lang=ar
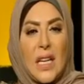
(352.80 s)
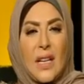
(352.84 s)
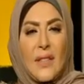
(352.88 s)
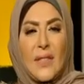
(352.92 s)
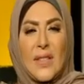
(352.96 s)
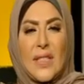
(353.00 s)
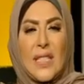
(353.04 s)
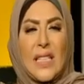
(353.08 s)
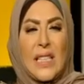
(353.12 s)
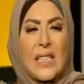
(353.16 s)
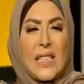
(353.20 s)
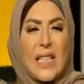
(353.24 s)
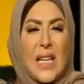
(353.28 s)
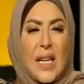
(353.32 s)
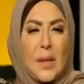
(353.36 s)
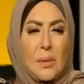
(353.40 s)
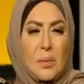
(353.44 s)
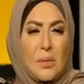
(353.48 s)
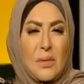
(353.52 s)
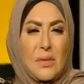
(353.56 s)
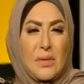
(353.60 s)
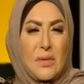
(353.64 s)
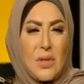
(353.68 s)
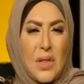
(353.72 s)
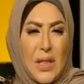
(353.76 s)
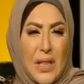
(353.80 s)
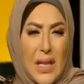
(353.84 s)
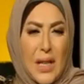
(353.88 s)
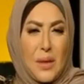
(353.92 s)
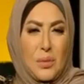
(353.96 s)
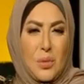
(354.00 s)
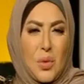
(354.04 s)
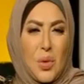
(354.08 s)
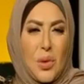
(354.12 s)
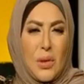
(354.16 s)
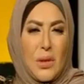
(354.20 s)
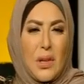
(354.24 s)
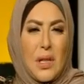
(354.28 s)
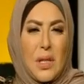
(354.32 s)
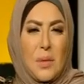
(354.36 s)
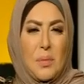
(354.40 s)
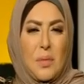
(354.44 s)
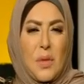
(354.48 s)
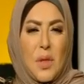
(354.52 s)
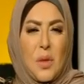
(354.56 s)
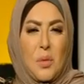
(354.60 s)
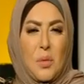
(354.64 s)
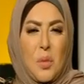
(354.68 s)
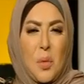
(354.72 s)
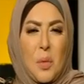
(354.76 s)
فسيدنا عبد الله
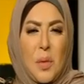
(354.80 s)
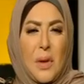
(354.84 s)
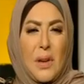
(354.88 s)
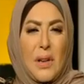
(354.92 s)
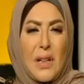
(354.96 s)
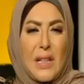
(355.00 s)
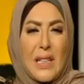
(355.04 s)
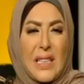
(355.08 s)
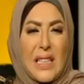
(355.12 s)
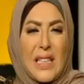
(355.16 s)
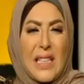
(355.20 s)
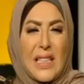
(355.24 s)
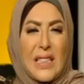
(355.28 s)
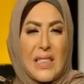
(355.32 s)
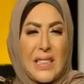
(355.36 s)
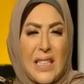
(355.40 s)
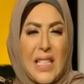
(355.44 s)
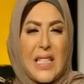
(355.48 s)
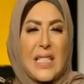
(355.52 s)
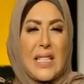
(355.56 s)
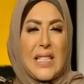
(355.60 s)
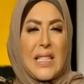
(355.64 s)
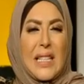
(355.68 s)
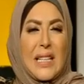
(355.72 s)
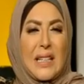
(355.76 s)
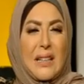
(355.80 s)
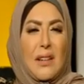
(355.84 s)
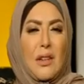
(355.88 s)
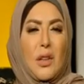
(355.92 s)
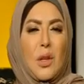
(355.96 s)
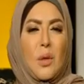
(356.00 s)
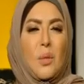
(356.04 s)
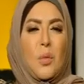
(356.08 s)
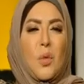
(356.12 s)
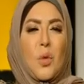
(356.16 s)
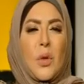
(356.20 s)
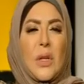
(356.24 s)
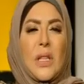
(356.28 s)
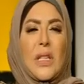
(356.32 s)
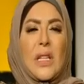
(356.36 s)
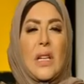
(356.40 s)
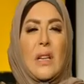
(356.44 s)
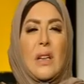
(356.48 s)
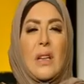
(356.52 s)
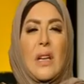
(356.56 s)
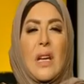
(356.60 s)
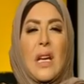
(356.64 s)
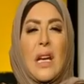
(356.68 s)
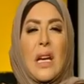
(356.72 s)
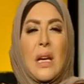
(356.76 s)
بن المبارك اهتز قلبه
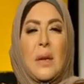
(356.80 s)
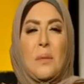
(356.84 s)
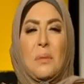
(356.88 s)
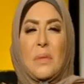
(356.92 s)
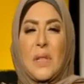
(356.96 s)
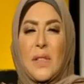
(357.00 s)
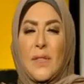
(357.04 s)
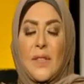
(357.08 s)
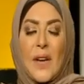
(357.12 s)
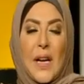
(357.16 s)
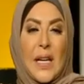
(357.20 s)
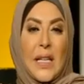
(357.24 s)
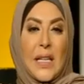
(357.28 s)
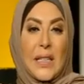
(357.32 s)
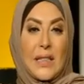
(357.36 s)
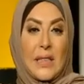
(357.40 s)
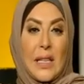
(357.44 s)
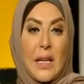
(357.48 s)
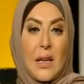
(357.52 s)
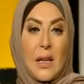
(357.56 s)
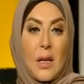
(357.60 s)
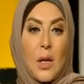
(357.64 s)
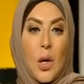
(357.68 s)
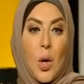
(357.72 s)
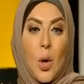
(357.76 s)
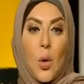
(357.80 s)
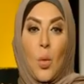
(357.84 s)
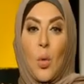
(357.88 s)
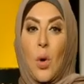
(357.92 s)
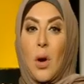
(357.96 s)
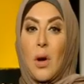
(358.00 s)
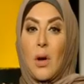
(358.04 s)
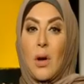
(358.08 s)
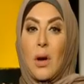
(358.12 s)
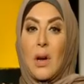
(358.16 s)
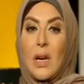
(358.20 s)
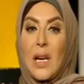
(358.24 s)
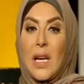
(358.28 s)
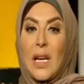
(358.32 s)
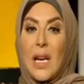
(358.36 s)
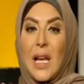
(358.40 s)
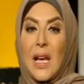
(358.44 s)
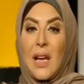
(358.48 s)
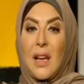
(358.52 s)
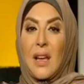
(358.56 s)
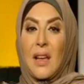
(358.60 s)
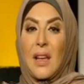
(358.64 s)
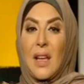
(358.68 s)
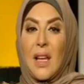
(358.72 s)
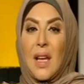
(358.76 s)
كده من فعلتها وقال
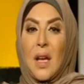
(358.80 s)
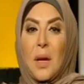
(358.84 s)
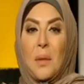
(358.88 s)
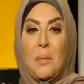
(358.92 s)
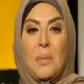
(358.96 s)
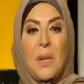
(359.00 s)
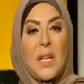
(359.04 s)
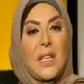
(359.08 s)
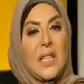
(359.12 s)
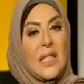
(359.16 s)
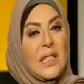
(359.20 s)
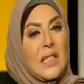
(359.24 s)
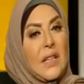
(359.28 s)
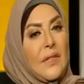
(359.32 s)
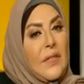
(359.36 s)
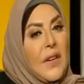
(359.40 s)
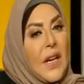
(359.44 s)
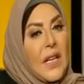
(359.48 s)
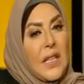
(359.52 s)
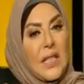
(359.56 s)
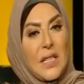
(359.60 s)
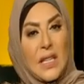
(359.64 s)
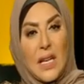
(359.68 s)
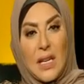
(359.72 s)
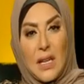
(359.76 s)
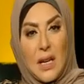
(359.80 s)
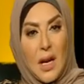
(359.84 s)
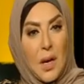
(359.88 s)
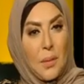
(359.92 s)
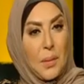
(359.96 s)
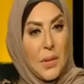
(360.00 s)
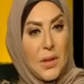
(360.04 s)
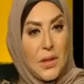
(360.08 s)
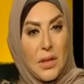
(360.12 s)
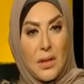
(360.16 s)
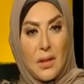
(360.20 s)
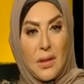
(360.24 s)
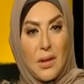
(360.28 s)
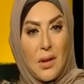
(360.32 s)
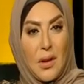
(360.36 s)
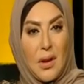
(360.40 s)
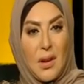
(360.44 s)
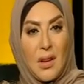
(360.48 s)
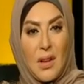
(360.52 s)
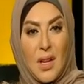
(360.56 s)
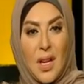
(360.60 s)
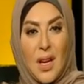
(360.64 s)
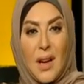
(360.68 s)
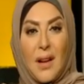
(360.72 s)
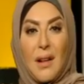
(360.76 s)
لها ماذا تفعلين يا أمة الله
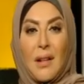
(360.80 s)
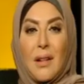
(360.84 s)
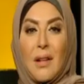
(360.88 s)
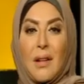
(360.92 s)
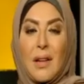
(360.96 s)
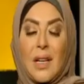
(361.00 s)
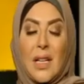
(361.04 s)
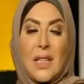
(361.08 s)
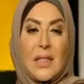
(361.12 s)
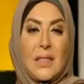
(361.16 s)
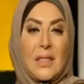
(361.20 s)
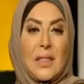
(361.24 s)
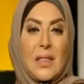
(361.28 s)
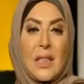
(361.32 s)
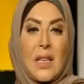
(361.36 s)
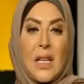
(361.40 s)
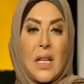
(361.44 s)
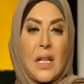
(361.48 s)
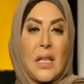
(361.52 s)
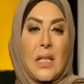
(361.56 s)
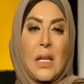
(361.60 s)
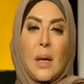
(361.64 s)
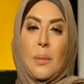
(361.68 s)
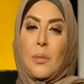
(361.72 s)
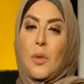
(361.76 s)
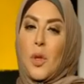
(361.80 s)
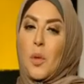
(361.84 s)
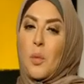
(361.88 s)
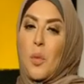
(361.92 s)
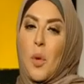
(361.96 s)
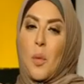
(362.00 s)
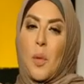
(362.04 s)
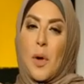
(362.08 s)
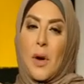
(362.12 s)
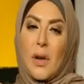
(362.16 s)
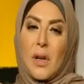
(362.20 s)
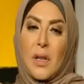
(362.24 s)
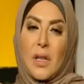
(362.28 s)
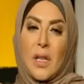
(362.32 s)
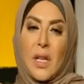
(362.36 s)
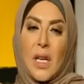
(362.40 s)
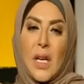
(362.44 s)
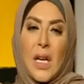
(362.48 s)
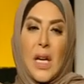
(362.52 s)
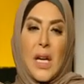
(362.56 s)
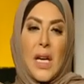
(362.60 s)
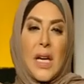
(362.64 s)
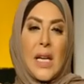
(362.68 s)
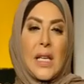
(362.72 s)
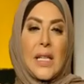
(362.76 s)
قالت يا ابن المبارك
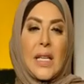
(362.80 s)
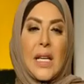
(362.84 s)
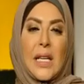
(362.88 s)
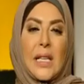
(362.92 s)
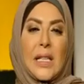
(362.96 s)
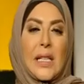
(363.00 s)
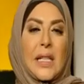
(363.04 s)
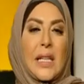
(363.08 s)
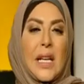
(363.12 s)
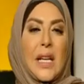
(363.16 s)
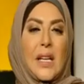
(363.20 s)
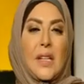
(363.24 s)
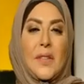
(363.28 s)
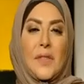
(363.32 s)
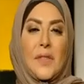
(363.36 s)
إن لله